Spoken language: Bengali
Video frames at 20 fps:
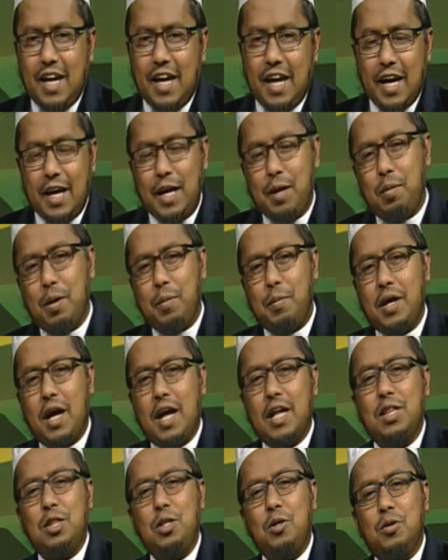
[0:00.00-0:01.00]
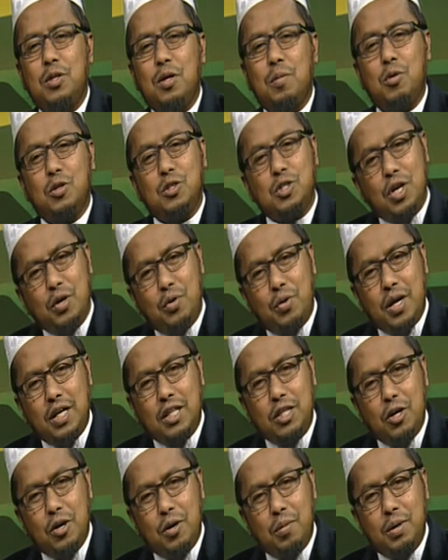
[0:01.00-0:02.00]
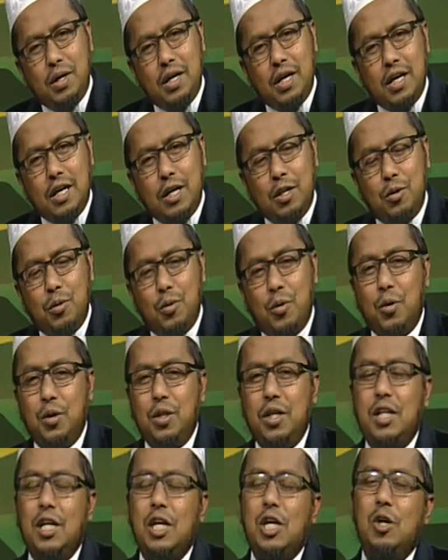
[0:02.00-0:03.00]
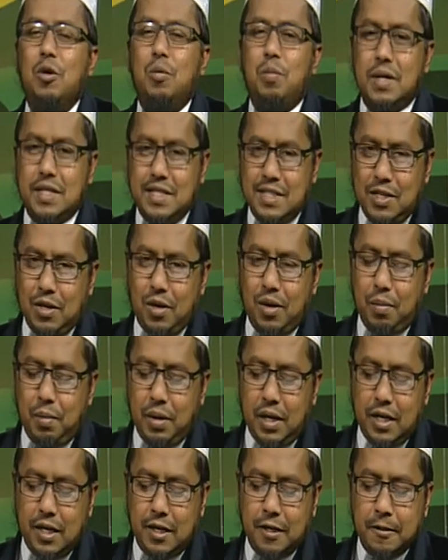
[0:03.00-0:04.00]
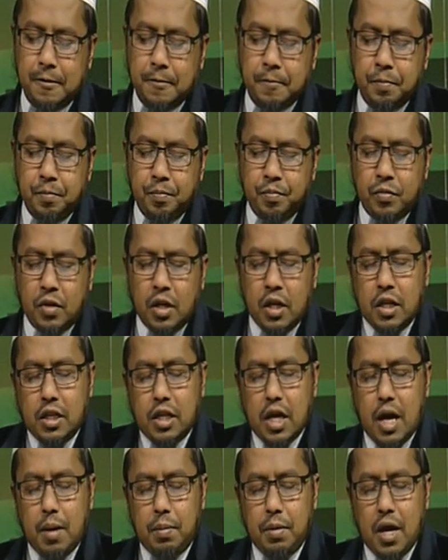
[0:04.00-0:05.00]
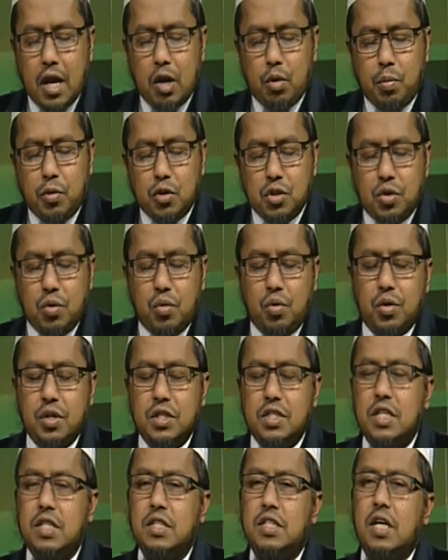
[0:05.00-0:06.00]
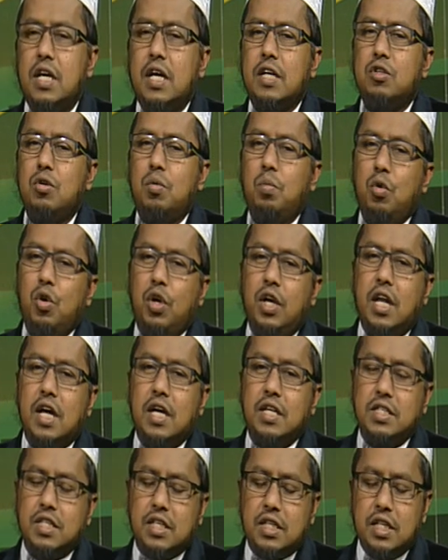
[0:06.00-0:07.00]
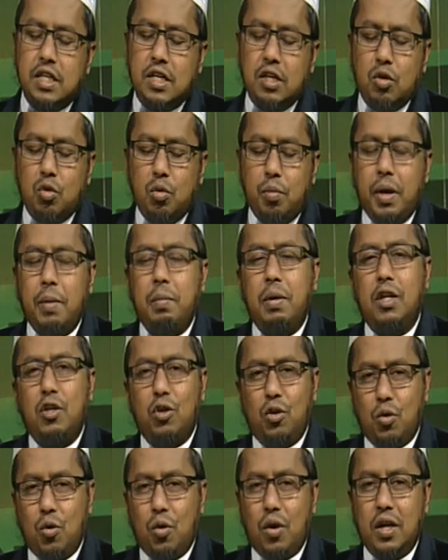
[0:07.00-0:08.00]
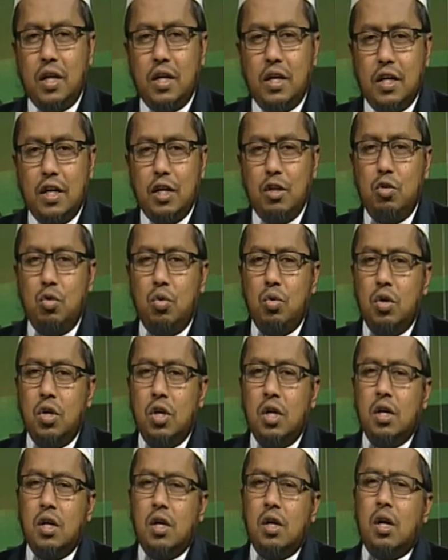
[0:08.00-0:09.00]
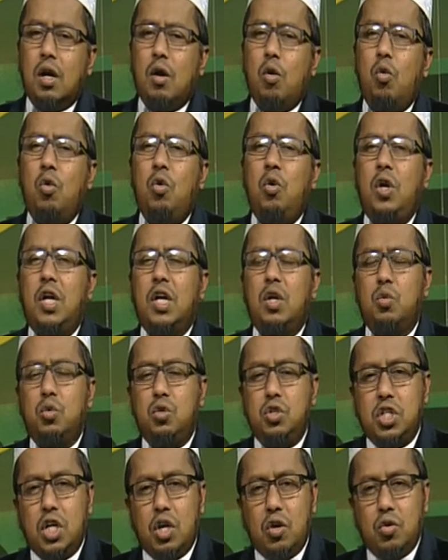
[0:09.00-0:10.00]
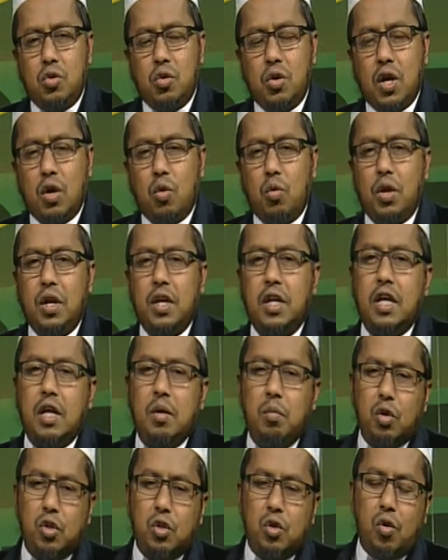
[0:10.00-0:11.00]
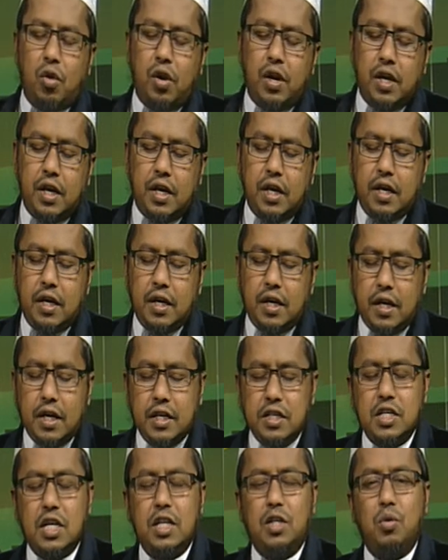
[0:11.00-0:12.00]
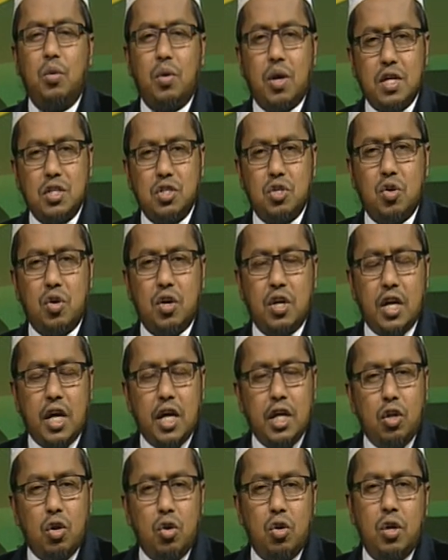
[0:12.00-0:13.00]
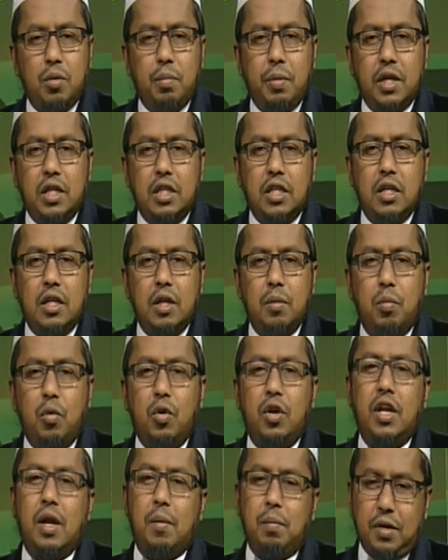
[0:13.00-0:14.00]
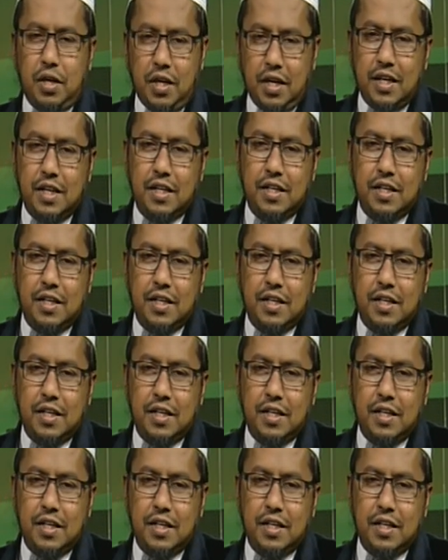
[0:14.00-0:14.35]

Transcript: একইভাবে আত্মীয়তা বজায়ও রাখতে হবে কিন্তু ক্ষতি থেকেও বাঁচতে হবে আপনি আরও প্রশ্ন করেছেন যে একজন মহিলা আছে তিনি খুব এবাদত করেন কিন্তু অন্যের কুচ্ছা রটনা করেন গিবত করেন এই জাতীয় কাজ করেন এই ধরনের ব্যক্তিদের পরিণাম কি